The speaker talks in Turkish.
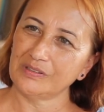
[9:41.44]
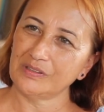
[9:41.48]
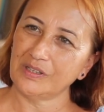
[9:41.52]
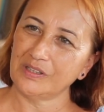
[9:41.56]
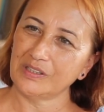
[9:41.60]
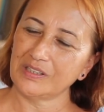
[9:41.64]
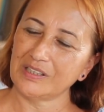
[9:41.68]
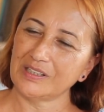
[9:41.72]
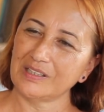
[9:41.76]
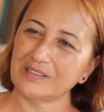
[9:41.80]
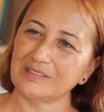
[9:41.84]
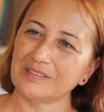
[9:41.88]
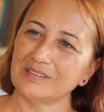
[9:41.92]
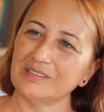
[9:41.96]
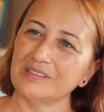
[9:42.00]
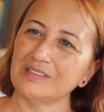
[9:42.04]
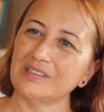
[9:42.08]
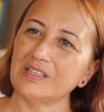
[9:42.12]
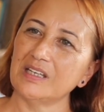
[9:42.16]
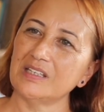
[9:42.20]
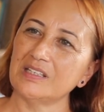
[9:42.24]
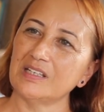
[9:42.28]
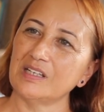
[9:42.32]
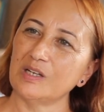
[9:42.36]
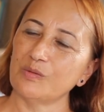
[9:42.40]

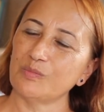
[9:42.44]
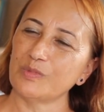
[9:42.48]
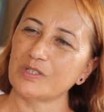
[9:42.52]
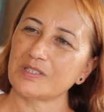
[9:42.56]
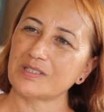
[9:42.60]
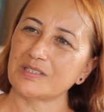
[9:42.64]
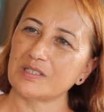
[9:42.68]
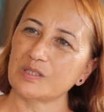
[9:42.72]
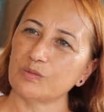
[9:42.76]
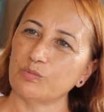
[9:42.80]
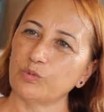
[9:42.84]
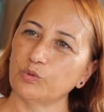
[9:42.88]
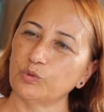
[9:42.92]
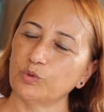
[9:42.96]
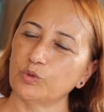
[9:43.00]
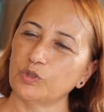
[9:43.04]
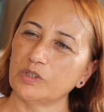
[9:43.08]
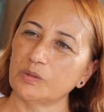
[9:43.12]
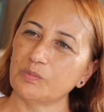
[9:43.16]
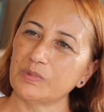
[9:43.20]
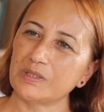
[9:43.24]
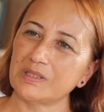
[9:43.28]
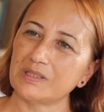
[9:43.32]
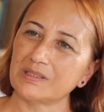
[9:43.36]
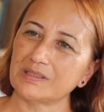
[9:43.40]
hareketinin gerilemesi,
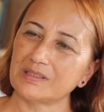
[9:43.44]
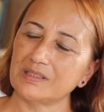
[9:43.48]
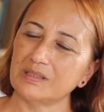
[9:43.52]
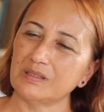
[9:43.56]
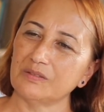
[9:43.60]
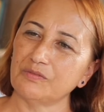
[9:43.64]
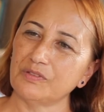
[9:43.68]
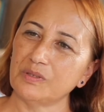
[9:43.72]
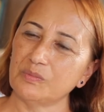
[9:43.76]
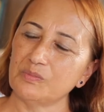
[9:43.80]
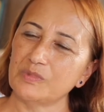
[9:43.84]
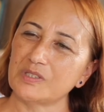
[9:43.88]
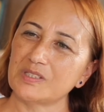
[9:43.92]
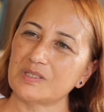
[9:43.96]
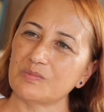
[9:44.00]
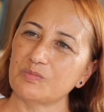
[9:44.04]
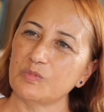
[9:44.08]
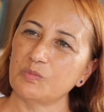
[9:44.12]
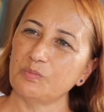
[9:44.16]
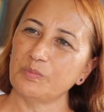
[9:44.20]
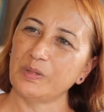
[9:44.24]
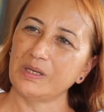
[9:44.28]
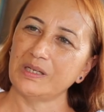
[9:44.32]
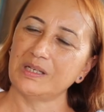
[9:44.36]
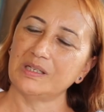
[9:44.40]
bununla birlikte
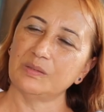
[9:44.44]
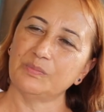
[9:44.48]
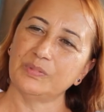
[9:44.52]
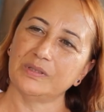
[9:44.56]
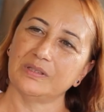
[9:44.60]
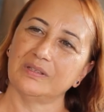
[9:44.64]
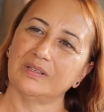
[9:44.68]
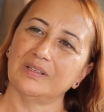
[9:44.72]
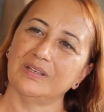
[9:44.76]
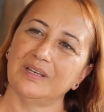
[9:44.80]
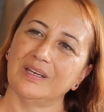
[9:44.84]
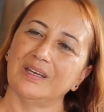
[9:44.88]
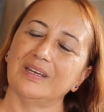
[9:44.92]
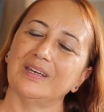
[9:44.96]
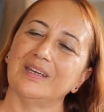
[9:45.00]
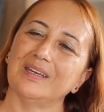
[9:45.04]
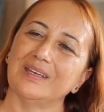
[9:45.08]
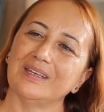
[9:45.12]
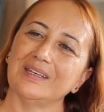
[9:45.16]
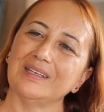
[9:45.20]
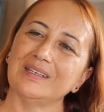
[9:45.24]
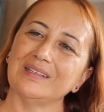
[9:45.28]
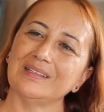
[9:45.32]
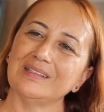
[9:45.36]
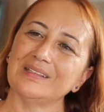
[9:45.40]
feminizmin belli bir
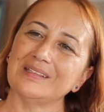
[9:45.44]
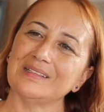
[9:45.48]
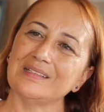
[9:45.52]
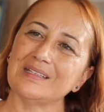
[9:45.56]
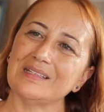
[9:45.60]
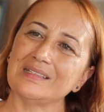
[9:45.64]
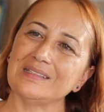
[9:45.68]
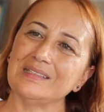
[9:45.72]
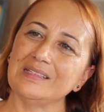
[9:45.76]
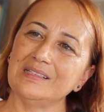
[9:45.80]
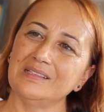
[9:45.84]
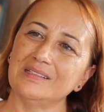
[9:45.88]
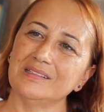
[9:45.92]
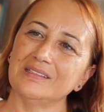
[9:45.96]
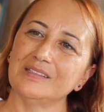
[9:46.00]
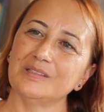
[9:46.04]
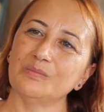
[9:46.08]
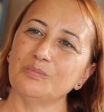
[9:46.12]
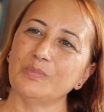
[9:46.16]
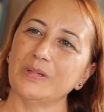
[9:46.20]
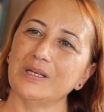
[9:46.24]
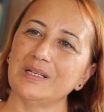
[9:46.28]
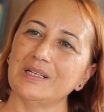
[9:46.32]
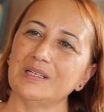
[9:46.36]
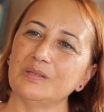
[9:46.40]
e,
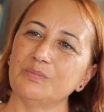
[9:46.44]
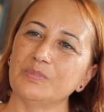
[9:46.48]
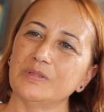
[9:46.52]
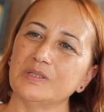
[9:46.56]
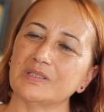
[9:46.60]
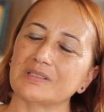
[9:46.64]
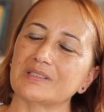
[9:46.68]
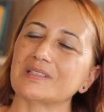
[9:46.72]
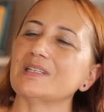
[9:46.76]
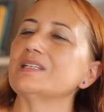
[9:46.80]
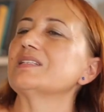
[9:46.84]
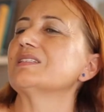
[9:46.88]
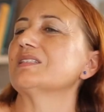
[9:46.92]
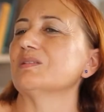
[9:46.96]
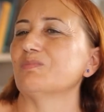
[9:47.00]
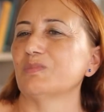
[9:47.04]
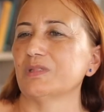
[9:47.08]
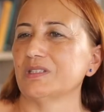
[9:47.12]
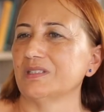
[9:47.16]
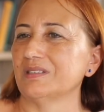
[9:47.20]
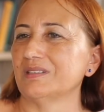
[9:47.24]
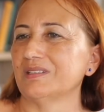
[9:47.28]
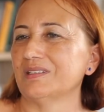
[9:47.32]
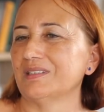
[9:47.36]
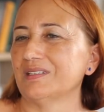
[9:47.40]
dilinin, belli bir
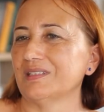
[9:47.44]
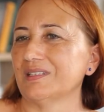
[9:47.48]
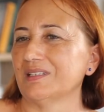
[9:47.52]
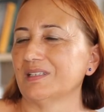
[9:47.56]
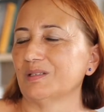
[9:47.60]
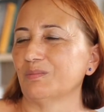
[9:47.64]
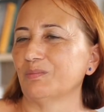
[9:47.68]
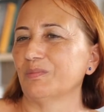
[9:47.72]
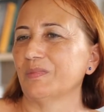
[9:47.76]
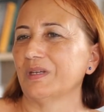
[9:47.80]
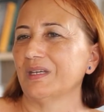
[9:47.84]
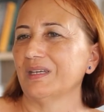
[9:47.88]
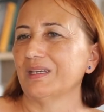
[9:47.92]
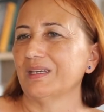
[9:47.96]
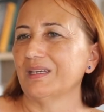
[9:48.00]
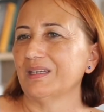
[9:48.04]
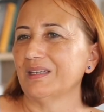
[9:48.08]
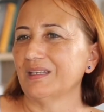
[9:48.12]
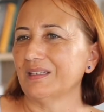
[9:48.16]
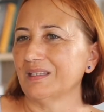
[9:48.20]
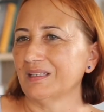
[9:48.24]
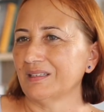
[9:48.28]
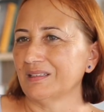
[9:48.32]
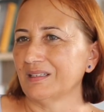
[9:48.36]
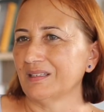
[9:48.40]
kesiminin diyelim
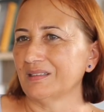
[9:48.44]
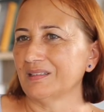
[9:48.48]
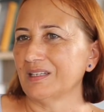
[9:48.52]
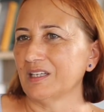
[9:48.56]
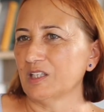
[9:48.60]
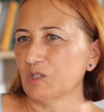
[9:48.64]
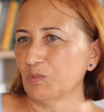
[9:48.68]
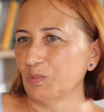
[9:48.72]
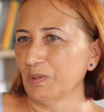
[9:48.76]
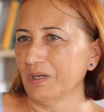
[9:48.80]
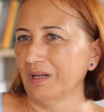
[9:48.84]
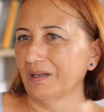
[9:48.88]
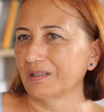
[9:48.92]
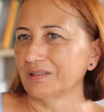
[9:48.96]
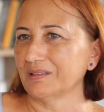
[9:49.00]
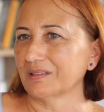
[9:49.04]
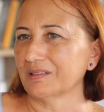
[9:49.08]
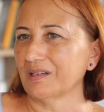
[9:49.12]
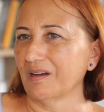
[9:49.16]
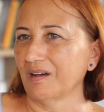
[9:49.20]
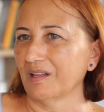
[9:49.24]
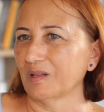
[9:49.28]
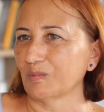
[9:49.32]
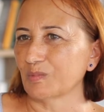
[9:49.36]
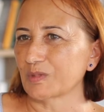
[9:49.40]
geri planda
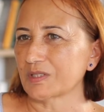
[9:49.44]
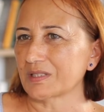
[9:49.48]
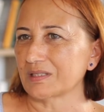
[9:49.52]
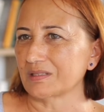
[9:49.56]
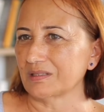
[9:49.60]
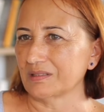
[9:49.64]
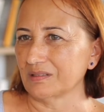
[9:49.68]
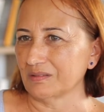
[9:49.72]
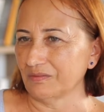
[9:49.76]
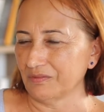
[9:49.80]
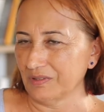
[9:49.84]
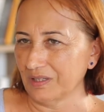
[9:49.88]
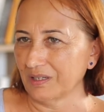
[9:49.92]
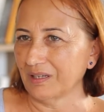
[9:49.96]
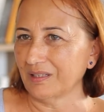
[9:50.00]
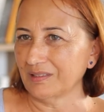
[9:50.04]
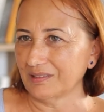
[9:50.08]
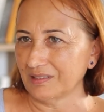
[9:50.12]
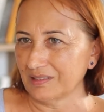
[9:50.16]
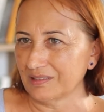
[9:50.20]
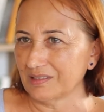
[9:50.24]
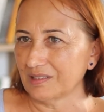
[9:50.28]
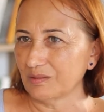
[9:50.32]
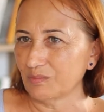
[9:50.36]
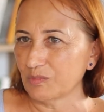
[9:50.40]
kalması plan
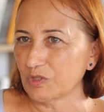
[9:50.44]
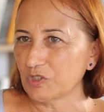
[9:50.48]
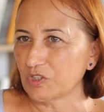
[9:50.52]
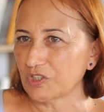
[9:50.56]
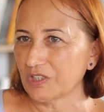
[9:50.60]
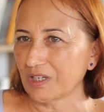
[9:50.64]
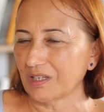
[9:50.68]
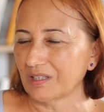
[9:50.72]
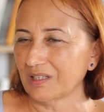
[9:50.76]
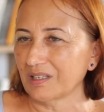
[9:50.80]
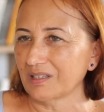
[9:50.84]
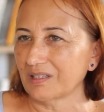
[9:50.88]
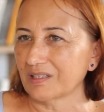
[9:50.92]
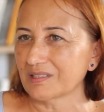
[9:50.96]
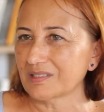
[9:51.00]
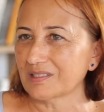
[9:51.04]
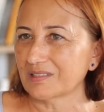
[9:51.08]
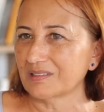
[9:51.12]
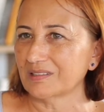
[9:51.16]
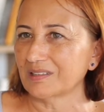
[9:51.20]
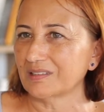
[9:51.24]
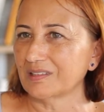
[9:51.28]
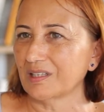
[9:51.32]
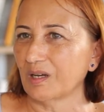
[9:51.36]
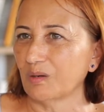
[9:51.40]
dediğimiz şeyler
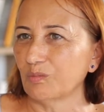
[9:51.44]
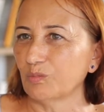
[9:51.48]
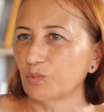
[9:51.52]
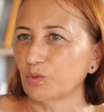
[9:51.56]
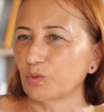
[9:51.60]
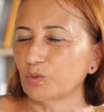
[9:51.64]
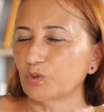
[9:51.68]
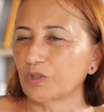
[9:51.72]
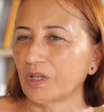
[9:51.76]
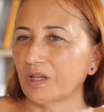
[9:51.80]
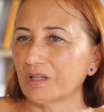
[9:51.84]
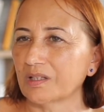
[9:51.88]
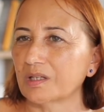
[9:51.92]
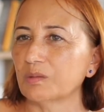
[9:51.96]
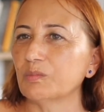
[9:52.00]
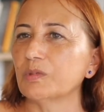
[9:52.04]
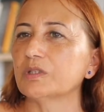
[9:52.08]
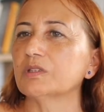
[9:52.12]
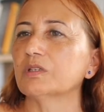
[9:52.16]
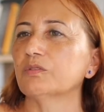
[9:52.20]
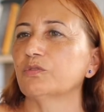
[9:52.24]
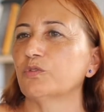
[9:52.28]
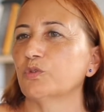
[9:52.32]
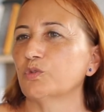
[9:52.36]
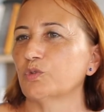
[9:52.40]
aslında tam bu dalga
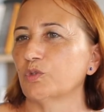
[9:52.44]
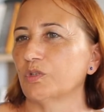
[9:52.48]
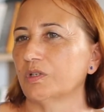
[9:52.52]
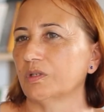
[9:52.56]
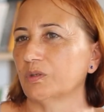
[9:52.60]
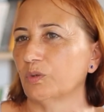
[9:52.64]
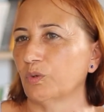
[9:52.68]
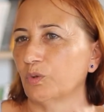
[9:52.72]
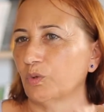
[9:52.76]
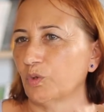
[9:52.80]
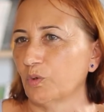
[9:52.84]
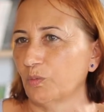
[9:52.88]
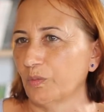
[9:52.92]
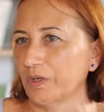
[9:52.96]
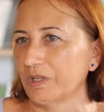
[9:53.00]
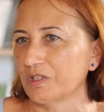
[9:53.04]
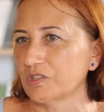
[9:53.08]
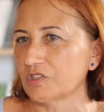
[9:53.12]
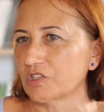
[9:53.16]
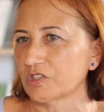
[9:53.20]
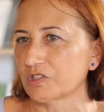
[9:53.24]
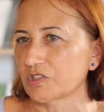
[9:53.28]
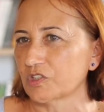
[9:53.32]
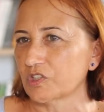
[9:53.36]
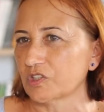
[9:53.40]
metaforuyla
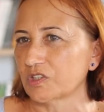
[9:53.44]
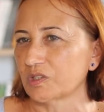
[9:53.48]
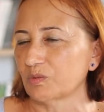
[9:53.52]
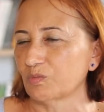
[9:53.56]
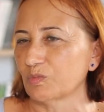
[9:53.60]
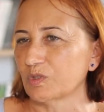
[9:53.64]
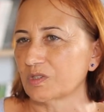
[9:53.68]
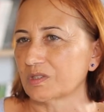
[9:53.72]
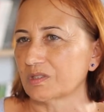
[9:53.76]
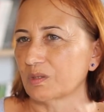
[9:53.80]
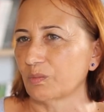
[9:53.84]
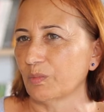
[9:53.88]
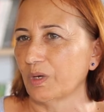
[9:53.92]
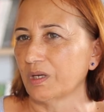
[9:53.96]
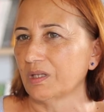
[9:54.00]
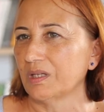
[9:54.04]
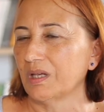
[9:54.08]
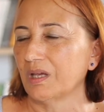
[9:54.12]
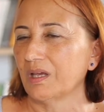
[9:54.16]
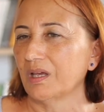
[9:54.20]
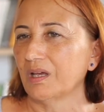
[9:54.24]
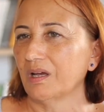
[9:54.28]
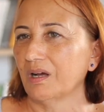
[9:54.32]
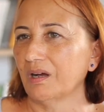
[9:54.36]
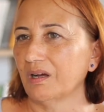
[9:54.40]
okumaya çalıştığımız zaman
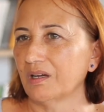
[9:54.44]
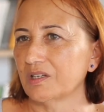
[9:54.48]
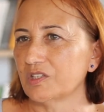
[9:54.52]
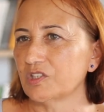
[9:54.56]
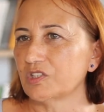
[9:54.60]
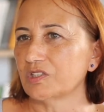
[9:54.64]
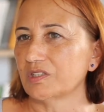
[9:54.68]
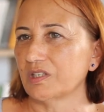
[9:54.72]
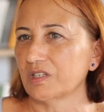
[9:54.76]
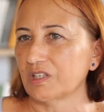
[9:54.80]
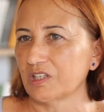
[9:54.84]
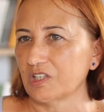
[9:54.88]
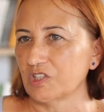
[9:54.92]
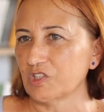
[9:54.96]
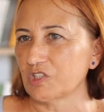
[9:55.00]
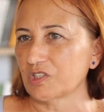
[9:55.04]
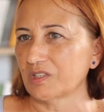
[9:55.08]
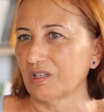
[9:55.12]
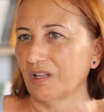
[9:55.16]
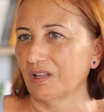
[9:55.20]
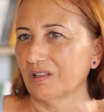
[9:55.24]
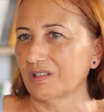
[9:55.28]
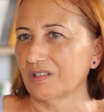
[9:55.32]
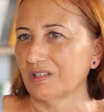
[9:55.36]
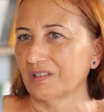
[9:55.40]
ha işte ikinci
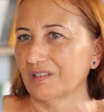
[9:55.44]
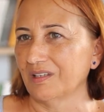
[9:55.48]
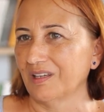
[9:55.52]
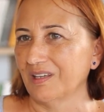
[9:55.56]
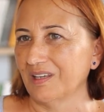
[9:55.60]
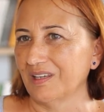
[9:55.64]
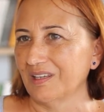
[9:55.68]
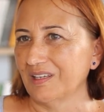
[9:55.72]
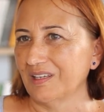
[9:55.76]
dalga